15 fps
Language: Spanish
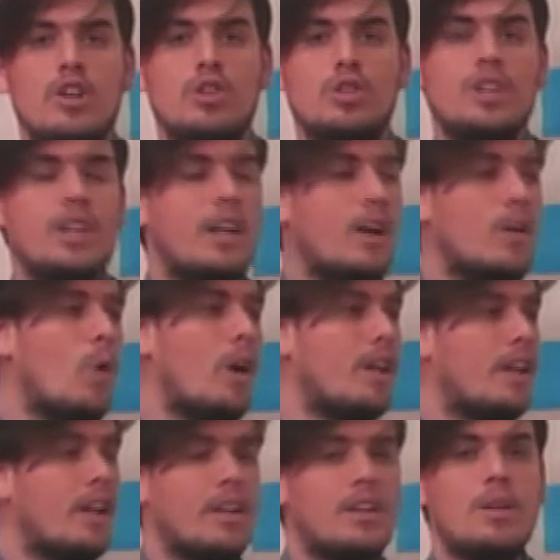no llega
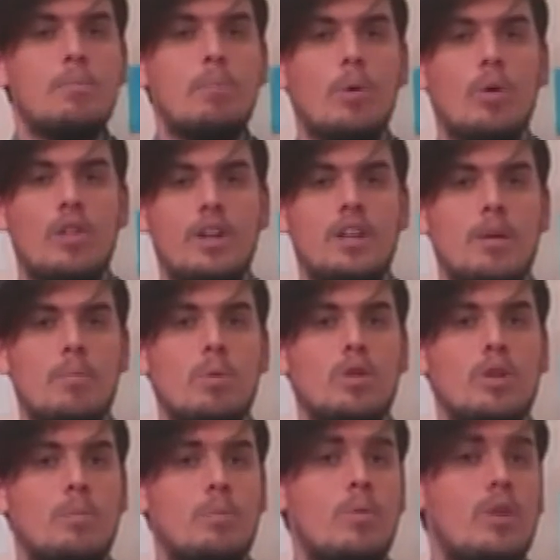cualquier tipo de
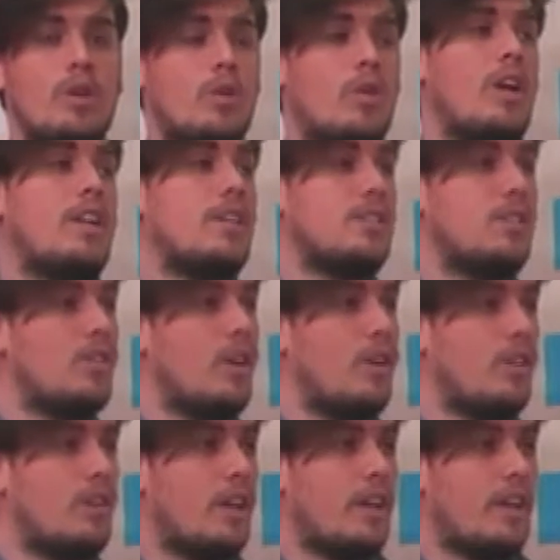transporte público, la estación de
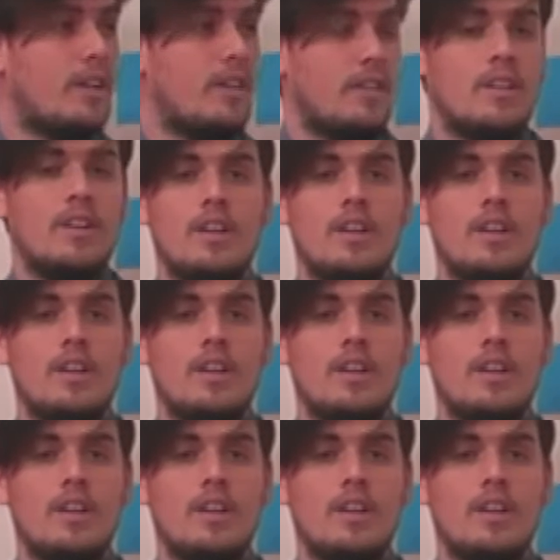los trenes,